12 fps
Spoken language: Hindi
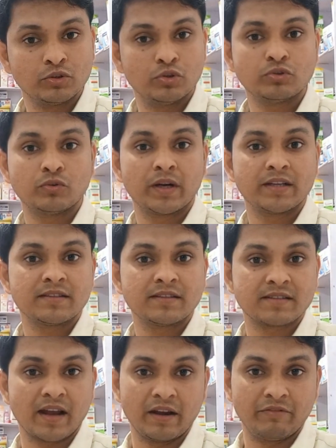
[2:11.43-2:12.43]
दोस्तों अगर इसके
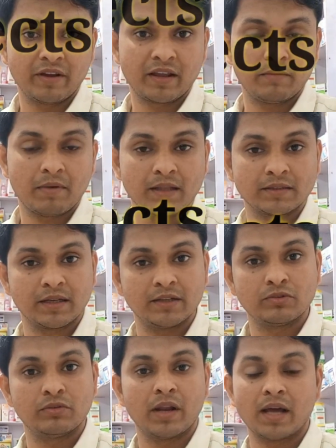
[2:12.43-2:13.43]
साइड इफेक्ट की बात करें
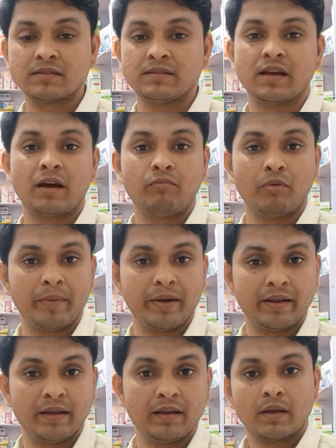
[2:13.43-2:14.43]
तो नाजिया
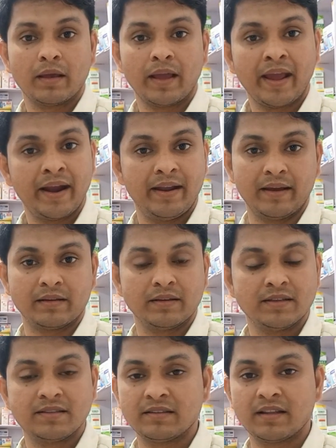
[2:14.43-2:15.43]
वोमिटिंग हेडेक
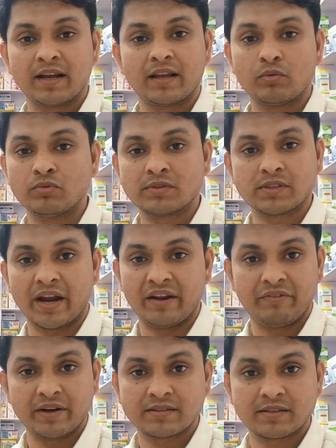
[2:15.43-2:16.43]
इसी तरह के कुछ साइड
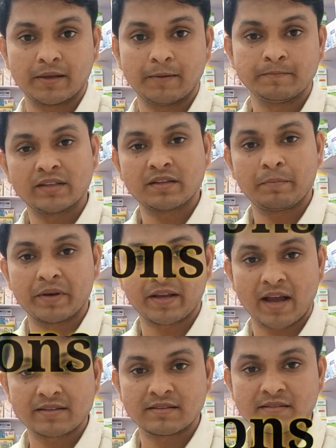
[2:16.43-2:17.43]
इफेक्ट्स हैं अगर इसके
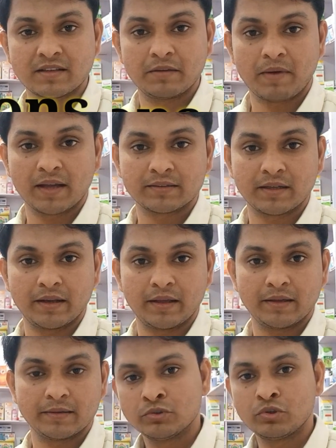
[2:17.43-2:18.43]
प्रिकॉशंस की बात
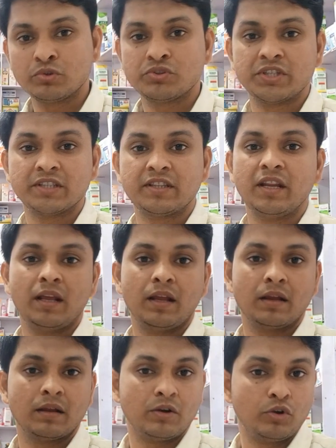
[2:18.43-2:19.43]
करें तो जितनी
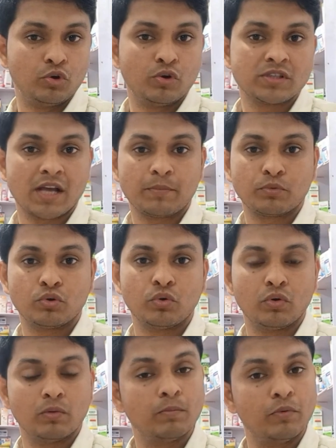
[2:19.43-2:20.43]
डोज आपको
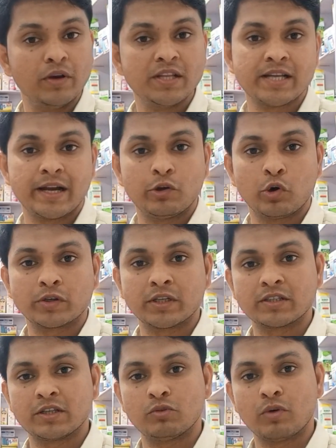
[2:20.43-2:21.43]
बोली जाए
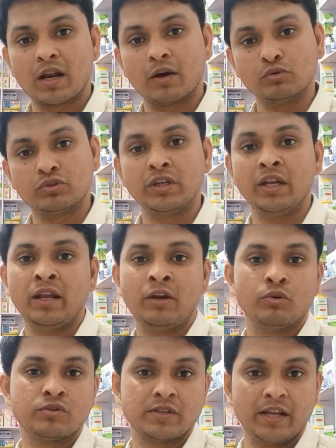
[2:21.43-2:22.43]
डॉक्टर्स के द्वारा उतनी ही
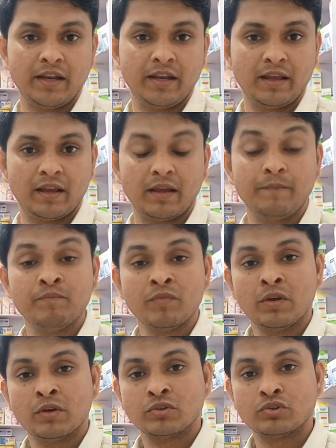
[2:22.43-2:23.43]
डोज लेनी है
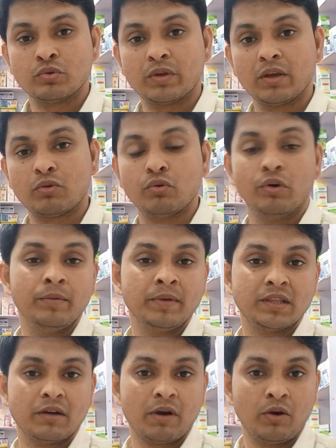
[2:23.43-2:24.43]
चूँकि कोई भी
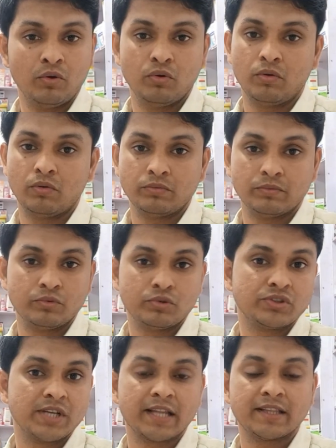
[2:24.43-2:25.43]
दवा हो वो
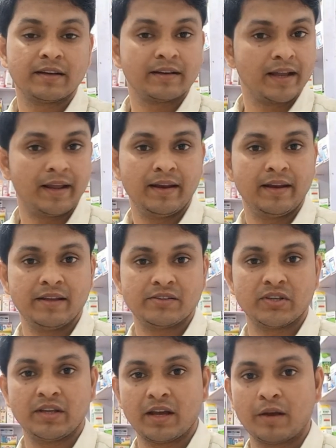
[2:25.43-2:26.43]
ज़्यादा नहीं लेनी
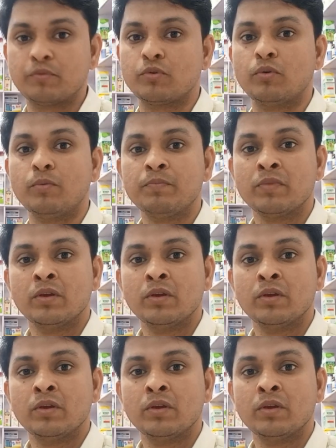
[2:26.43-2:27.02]
चाहिए आपको